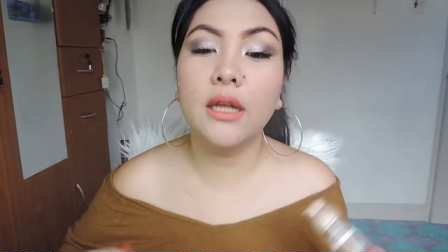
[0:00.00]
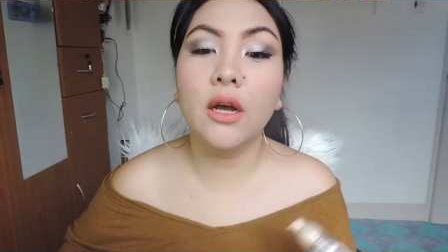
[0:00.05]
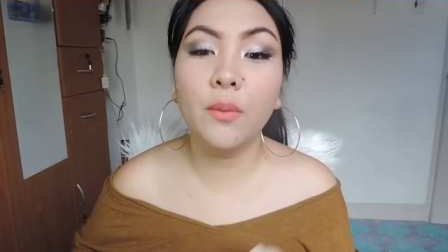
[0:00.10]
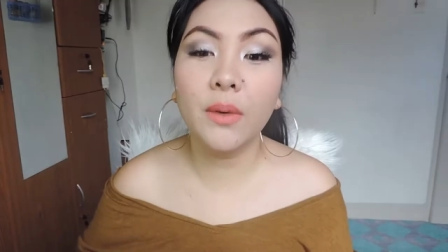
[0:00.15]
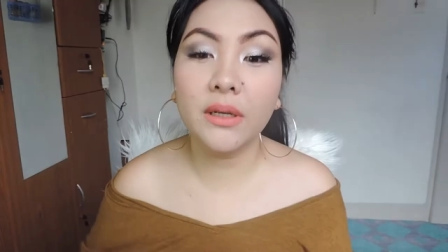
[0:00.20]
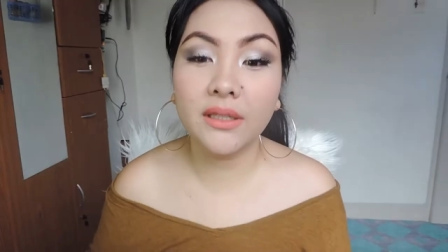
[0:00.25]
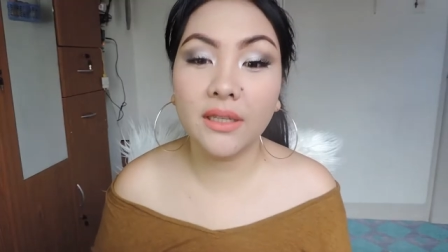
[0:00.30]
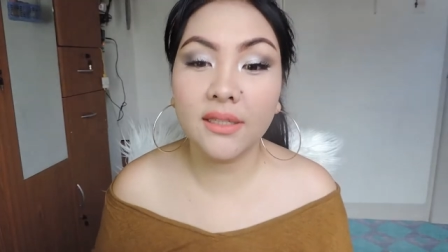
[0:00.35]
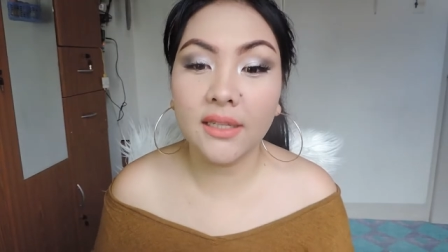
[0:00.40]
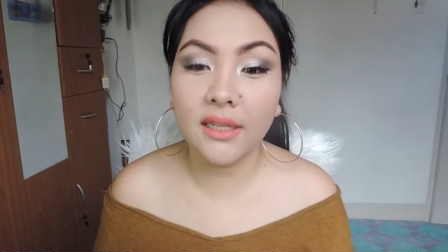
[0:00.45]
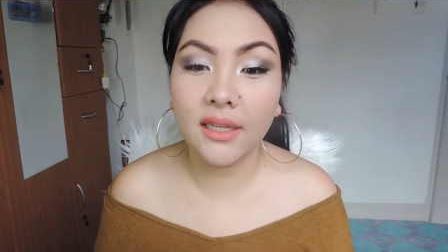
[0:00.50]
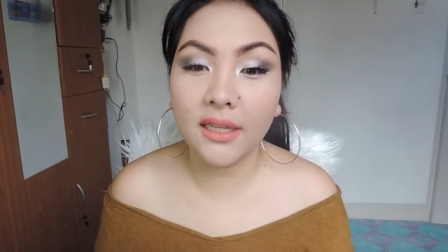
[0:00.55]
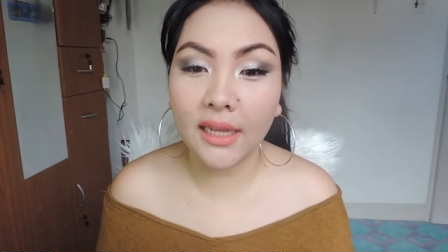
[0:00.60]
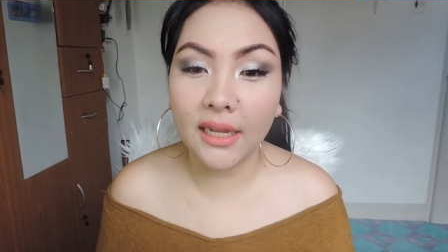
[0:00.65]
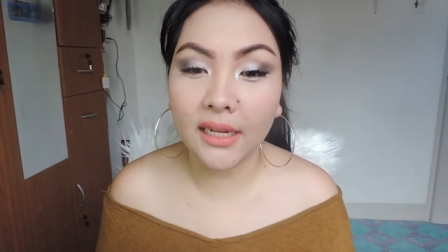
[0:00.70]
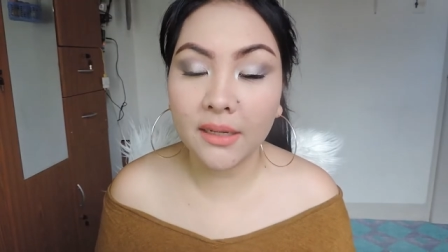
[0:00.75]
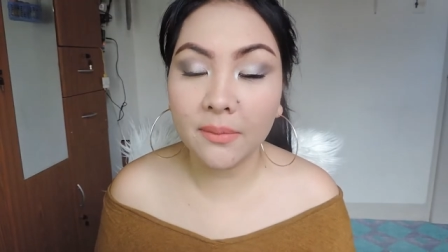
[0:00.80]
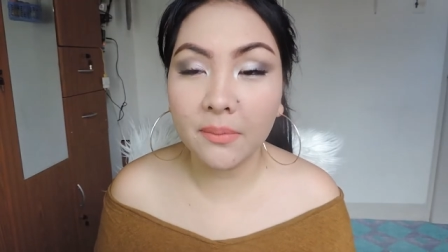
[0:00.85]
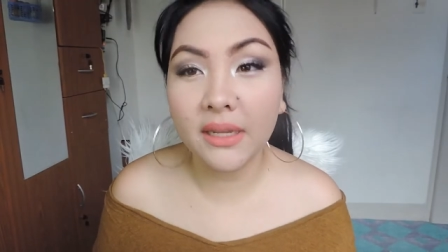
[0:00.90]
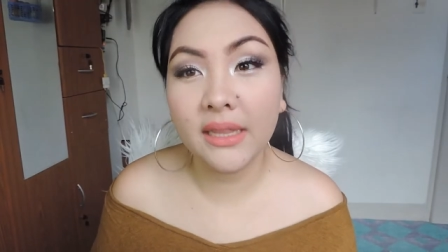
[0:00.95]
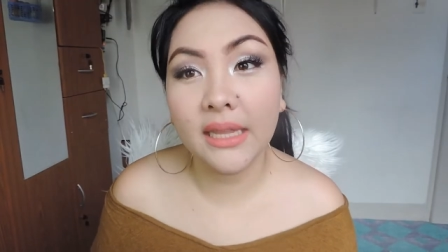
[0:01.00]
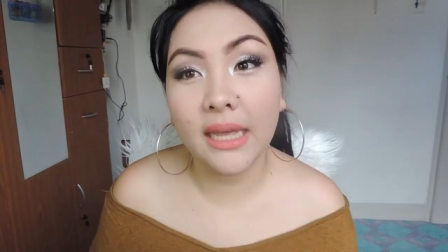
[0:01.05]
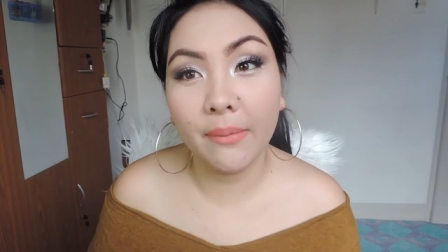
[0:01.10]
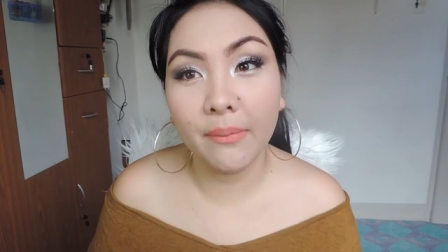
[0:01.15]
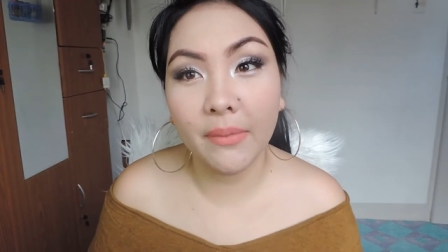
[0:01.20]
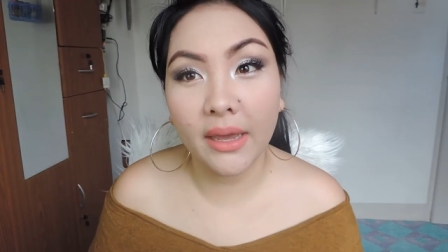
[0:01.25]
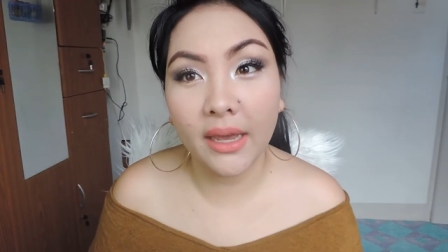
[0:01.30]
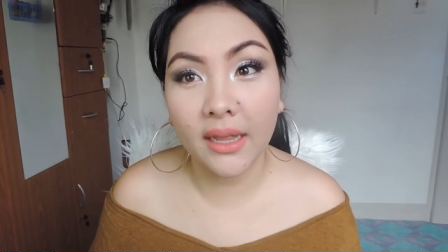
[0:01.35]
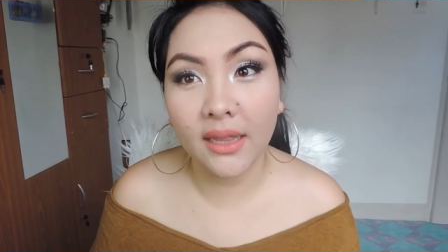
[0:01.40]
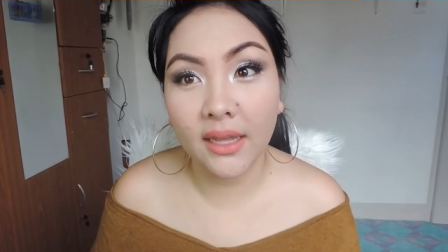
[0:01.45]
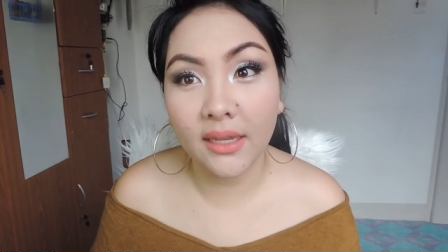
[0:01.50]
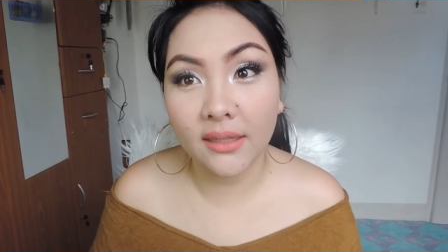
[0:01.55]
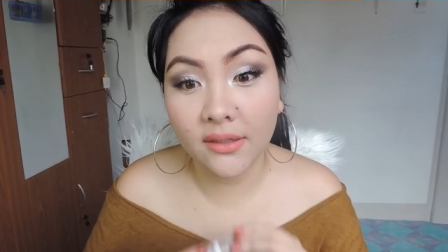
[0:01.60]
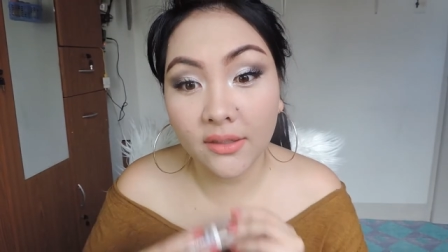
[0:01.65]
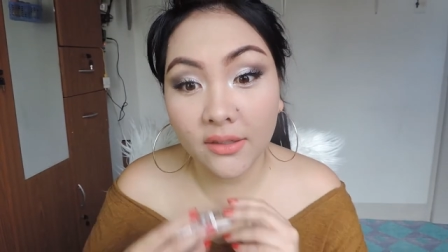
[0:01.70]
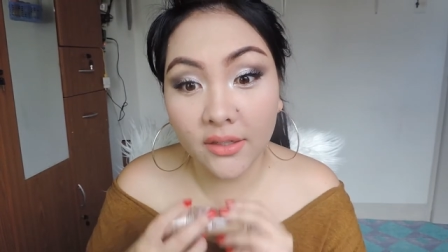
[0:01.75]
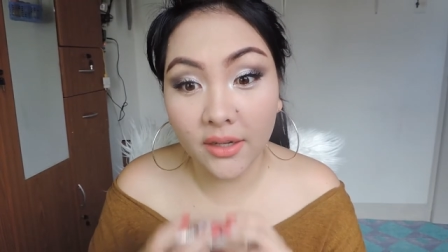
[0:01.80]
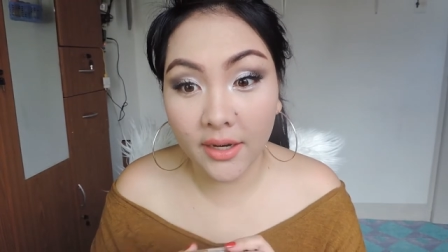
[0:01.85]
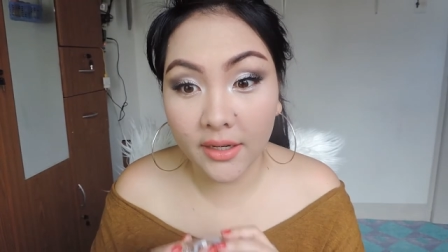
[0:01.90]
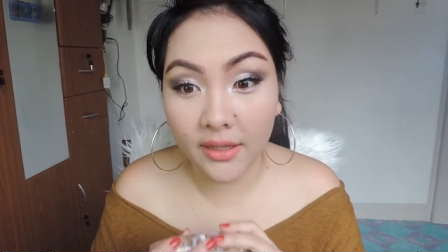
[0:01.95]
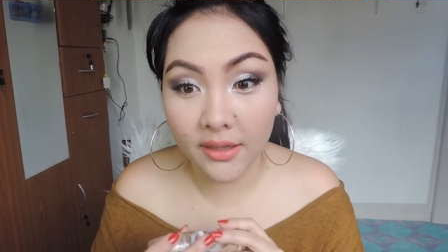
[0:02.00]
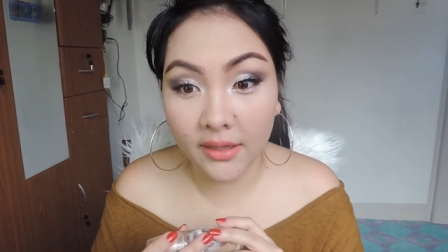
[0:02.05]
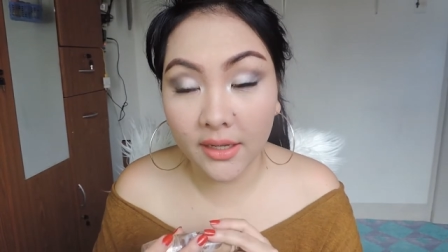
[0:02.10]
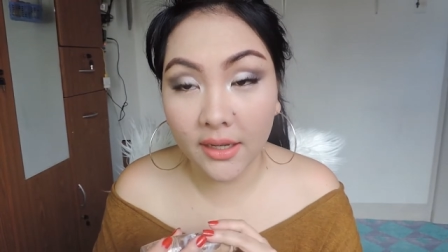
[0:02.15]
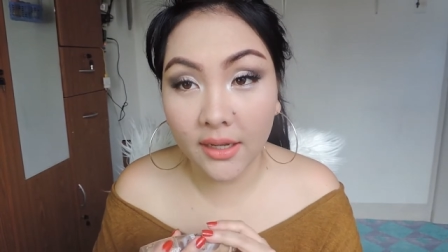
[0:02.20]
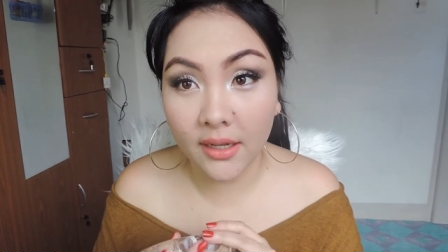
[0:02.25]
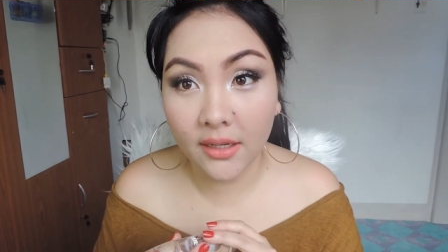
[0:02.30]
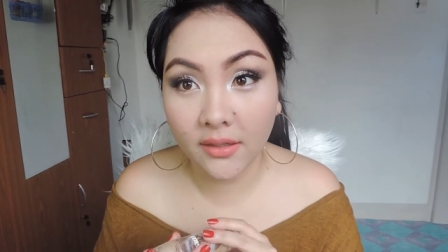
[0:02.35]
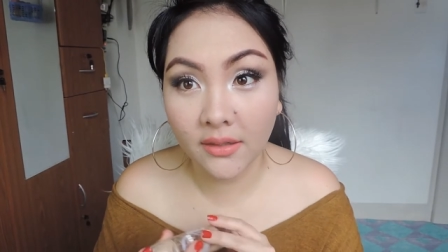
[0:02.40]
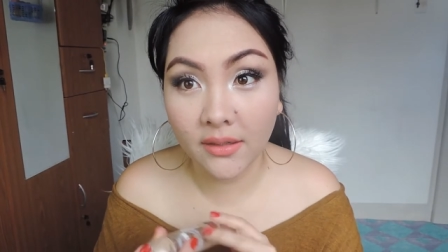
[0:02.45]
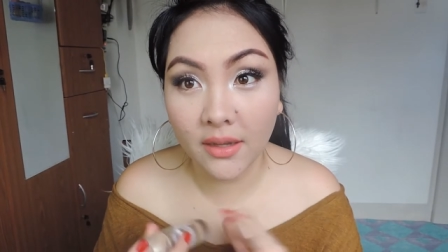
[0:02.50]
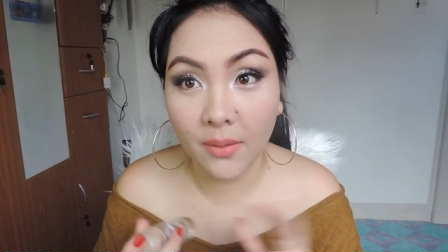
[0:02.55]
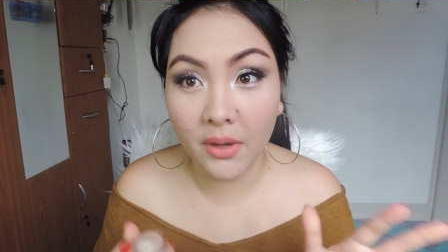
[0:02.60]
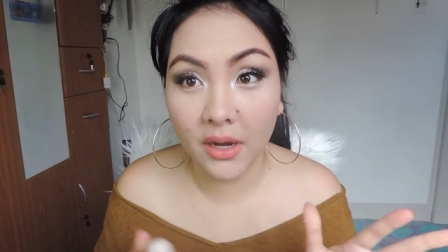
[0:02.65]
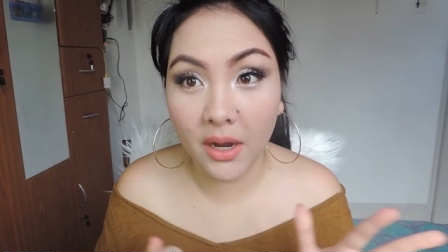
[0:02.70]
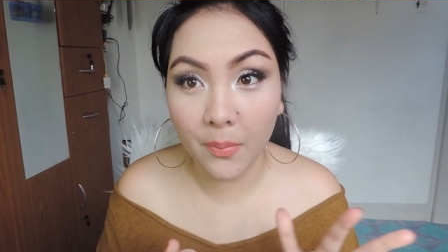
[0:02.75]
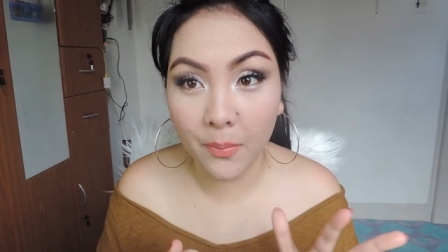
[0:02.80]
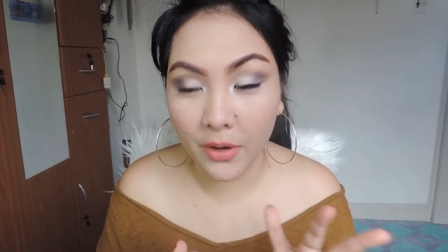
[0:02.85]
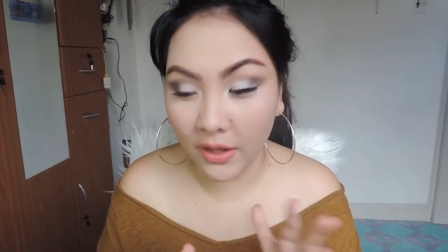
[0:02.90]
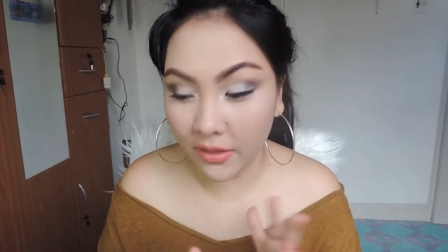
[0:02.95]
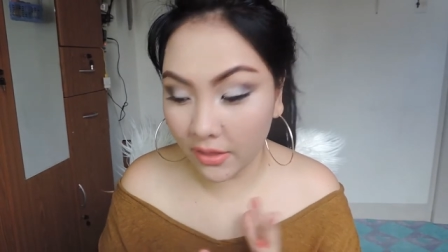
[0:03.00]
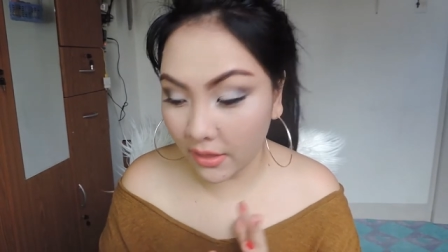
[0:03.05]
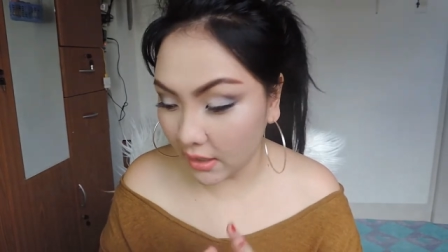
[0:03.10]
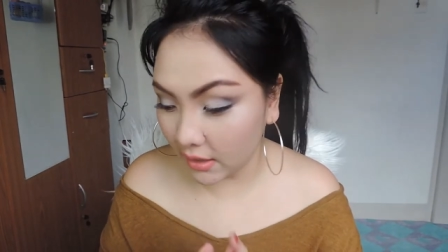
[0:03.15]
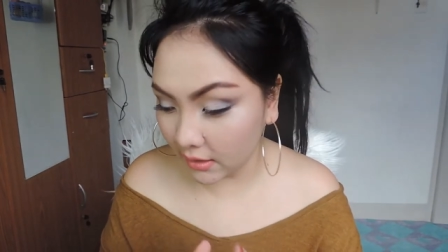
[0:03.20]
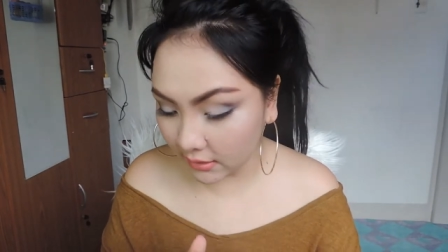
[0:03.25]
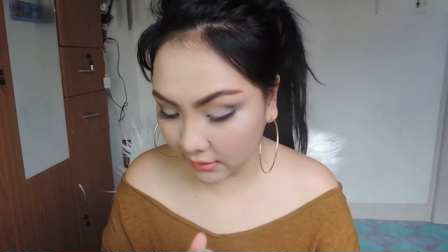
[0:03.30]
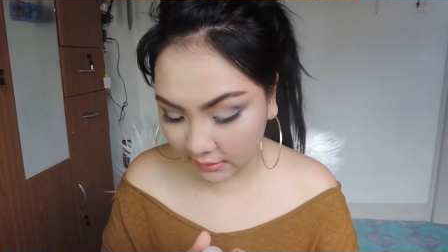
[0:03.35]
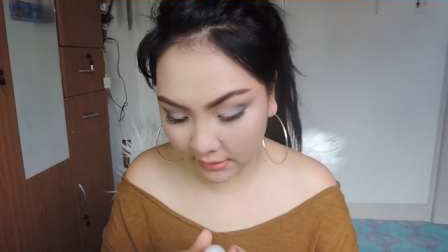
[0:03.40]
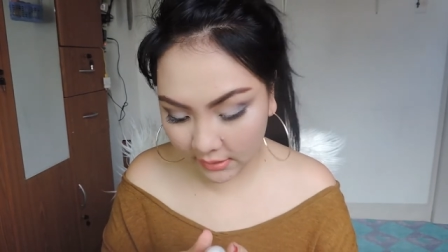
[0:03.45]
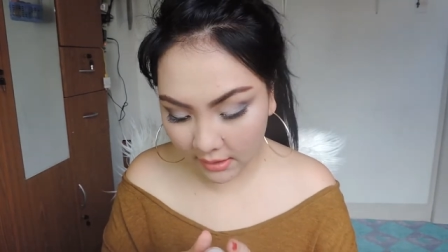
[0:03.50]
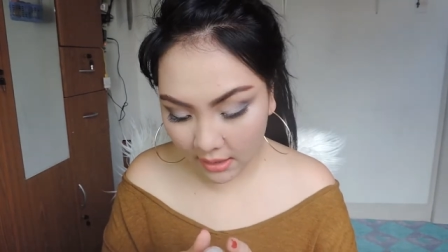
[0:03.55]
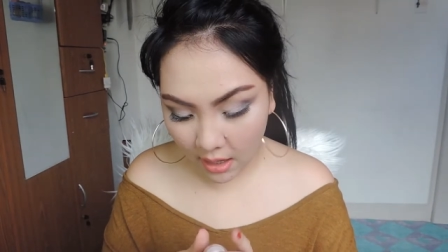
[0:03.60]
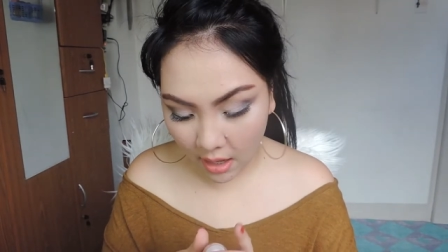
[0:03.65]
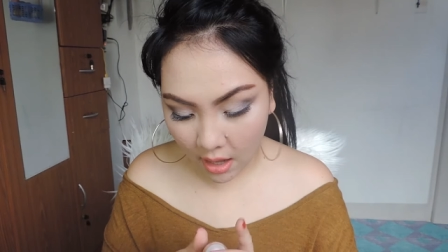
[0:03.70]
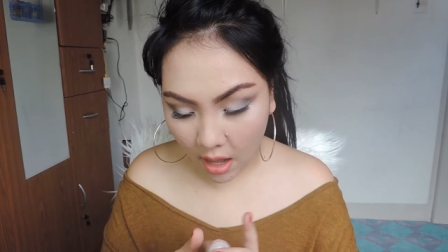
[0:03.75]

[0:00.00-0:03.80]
na ako magsasalita ng madami. Let's start na sa mga products.